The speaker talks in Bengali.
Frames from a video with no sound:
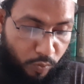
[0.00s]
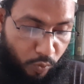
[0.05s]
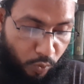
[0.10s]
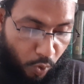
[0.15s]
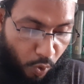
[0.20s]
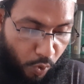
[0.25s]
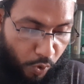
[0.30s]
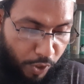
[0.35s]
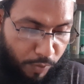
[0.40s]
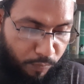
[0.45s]

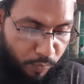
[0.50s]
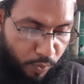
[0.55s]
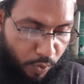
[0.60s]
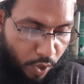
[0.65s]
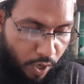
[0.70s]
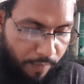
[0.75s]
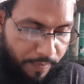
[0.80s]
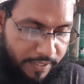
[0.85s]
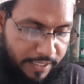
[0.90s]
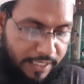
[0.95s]
তখনই মনে
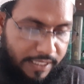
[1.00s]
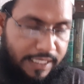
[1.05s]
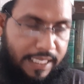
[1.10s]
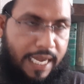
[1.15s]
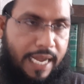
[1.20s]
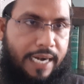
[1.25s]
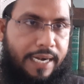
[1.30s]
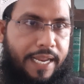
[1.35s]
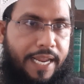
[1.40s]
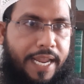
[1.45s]
হবে যে
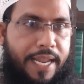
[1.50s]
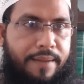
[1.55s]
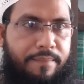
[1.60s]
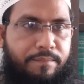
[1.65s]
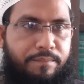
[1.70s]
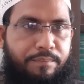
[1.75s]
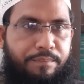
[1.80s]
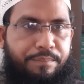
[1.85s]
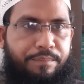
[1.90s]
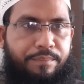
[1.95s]
তার এই
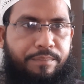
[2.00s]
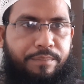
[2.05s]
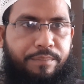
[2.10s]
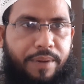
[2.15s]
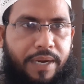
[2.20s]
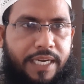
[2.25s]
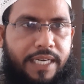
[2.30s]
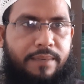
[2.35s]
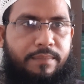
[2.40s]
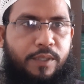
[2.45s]

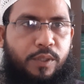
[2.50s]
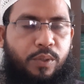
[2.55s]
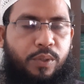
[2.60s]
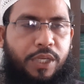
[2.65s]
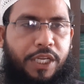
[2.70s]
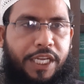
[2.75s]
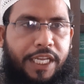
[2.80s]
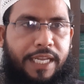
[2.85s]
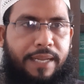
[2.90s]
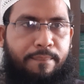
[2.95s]
পেটের
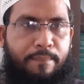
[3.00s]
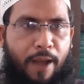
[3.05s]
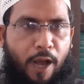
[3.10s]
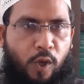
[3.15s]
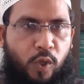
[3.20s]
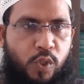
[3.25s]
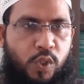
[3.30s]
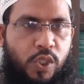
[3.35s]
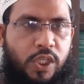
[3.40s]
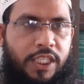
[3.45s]
ভিতরে গিয়ে
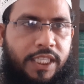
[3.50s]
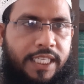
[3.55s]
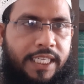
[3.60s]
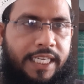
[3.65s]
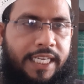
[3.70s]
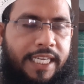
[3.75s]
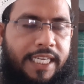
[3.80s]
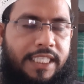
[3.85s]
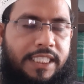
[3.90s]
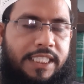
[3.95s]
পাকস্থলিতে
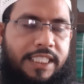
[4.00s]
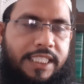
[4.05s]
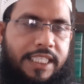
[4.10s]
গিয়ে